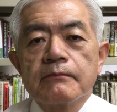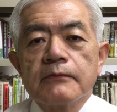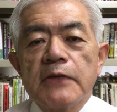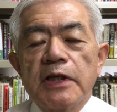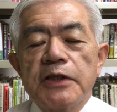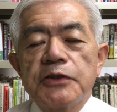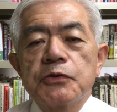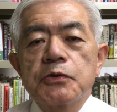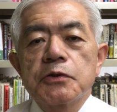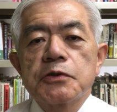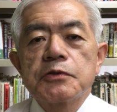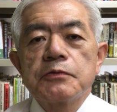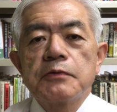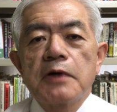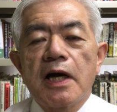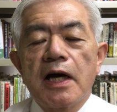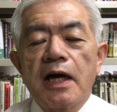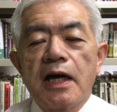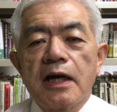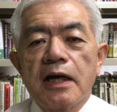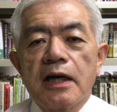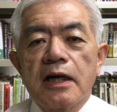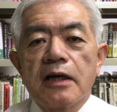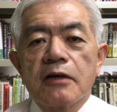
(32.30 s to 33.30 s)
で一つ
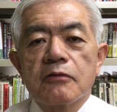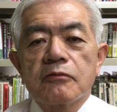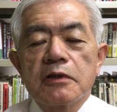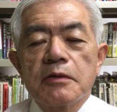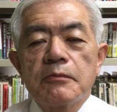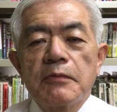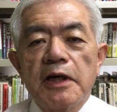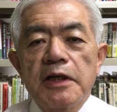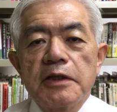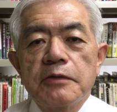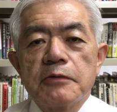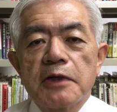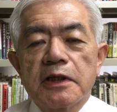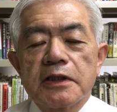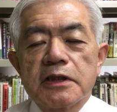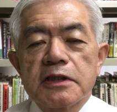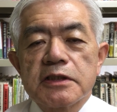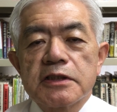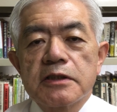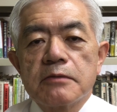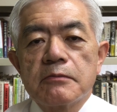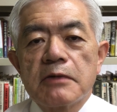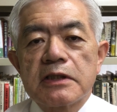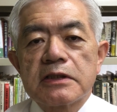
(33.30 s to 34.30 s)
はこれ前にも
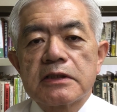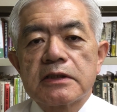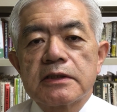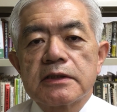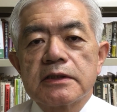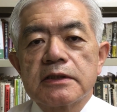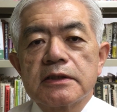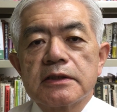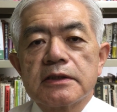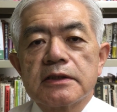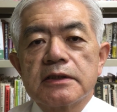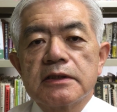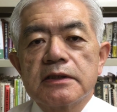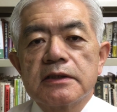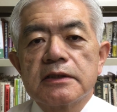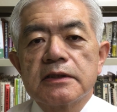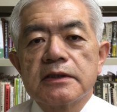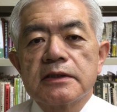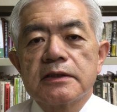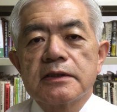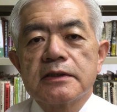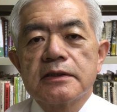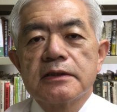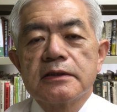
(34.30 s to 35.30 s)
話してます
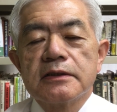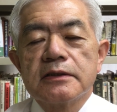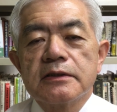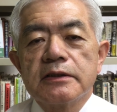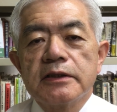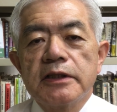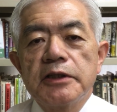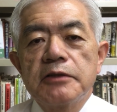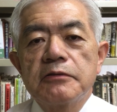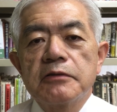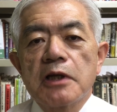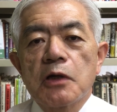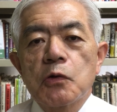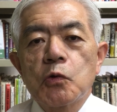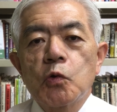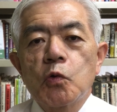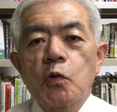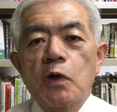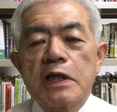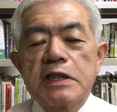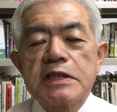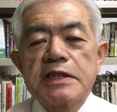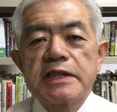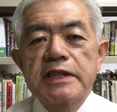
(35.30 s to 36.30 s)
飯倉交
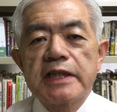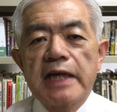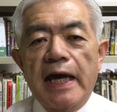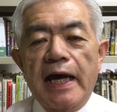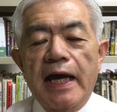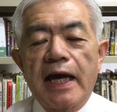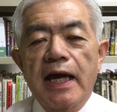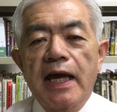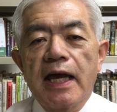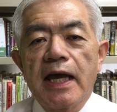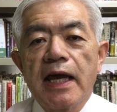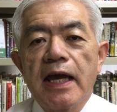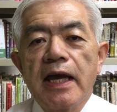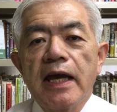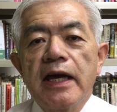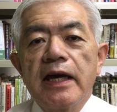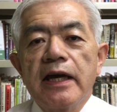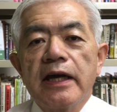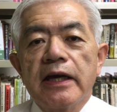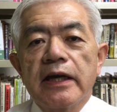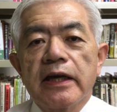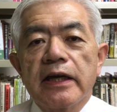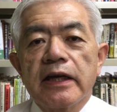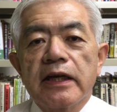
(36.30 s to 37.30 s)
換事件
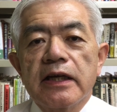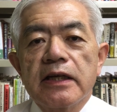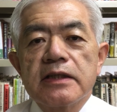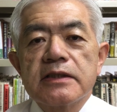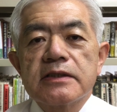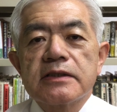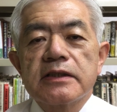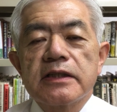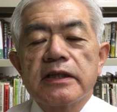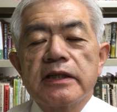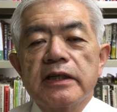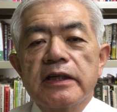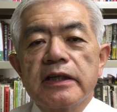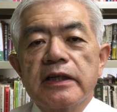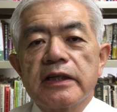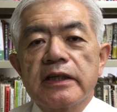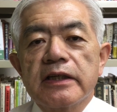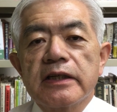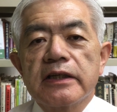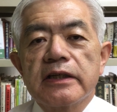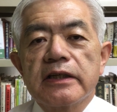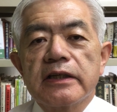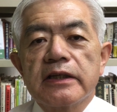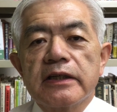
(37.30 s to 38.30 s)
平成
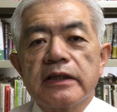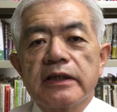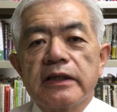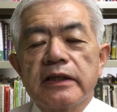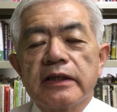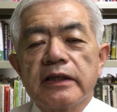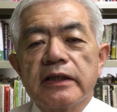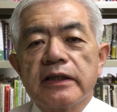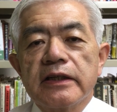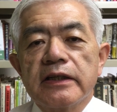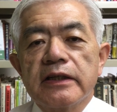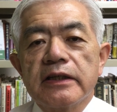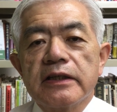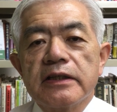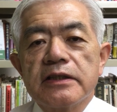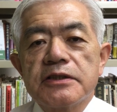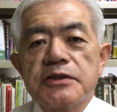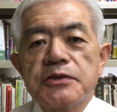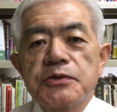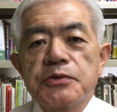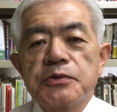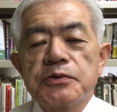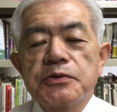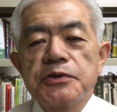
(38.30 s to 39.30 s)

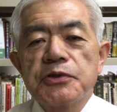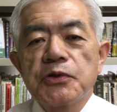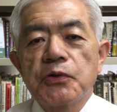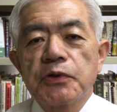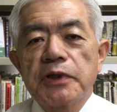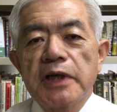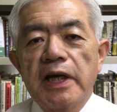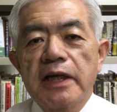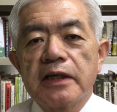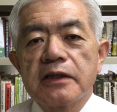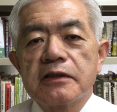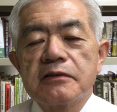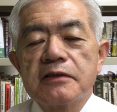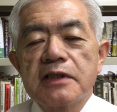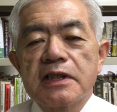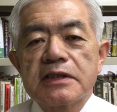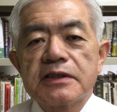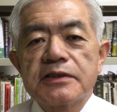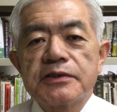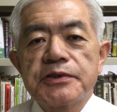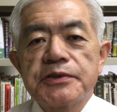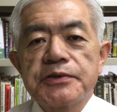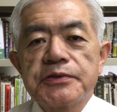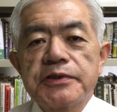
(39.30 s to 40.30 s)
14年9
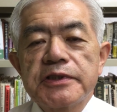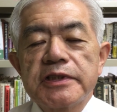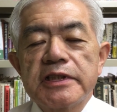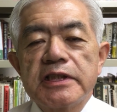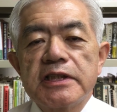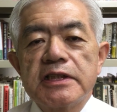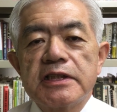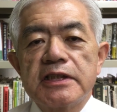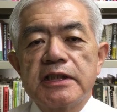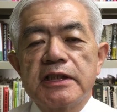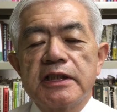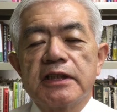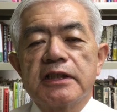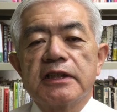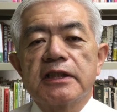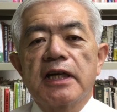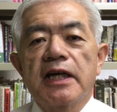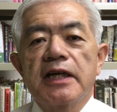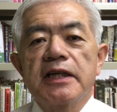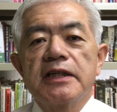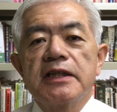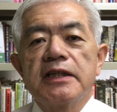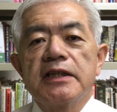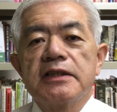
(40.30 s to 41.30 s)
月17日
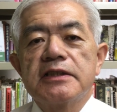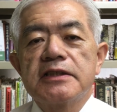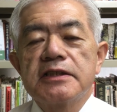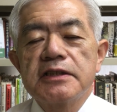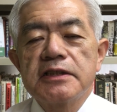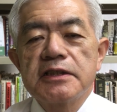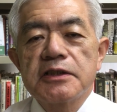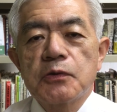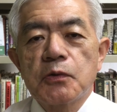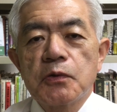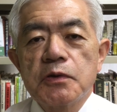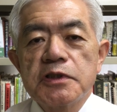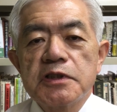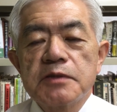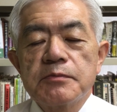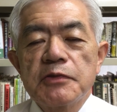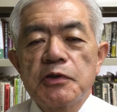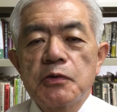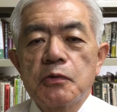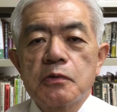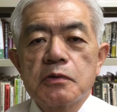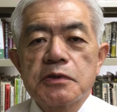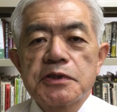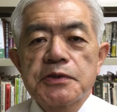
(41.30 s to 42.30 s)
第一次小泉
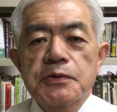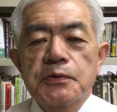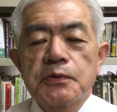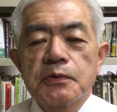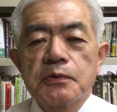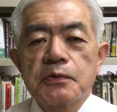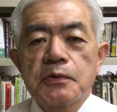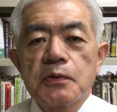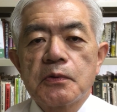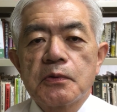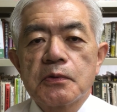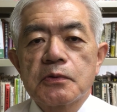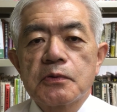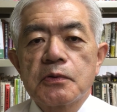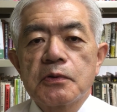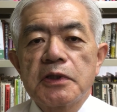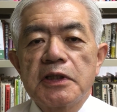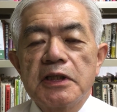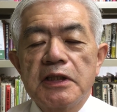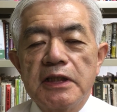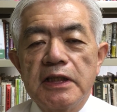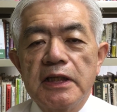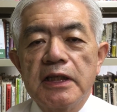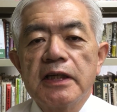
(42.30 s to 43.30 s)
訪朝の
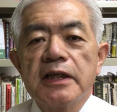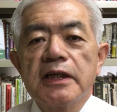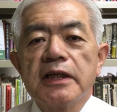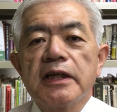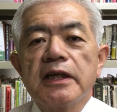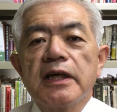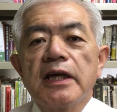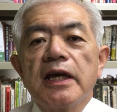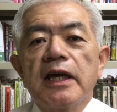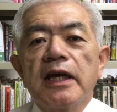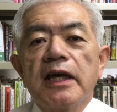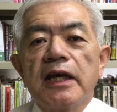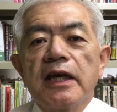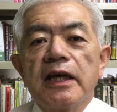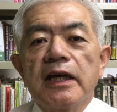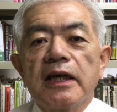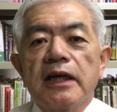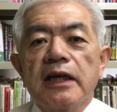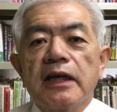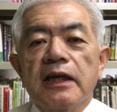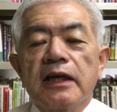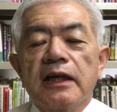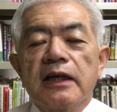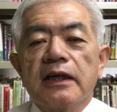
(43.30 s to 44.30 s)
時に、
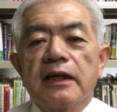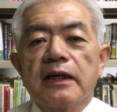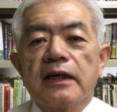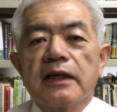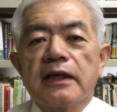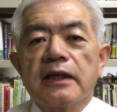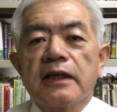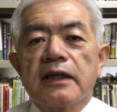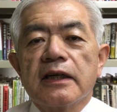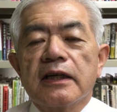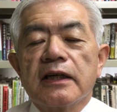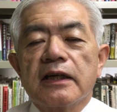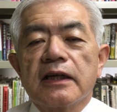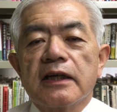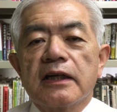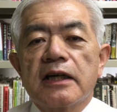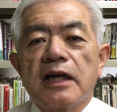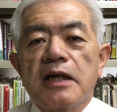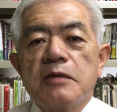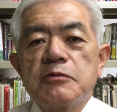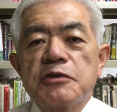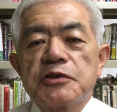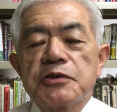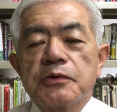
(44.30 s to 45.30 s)
外
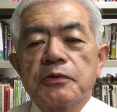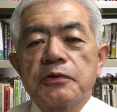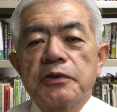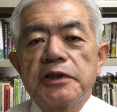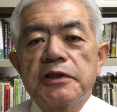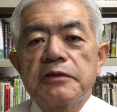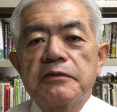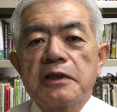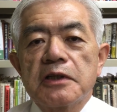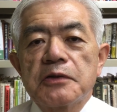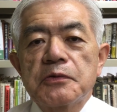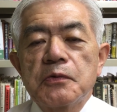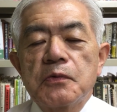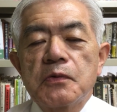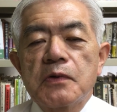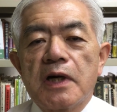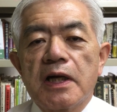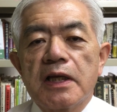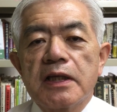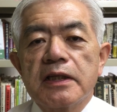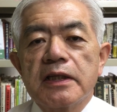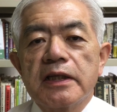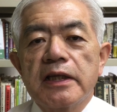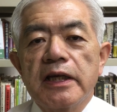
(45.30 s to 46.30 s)
務省のいくら交
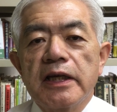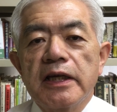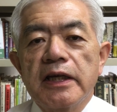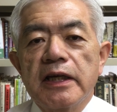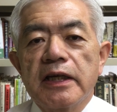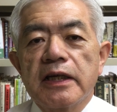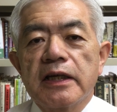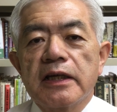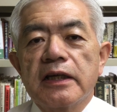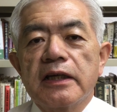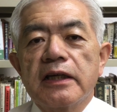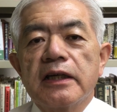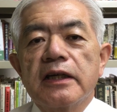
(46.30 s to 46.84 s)
換で、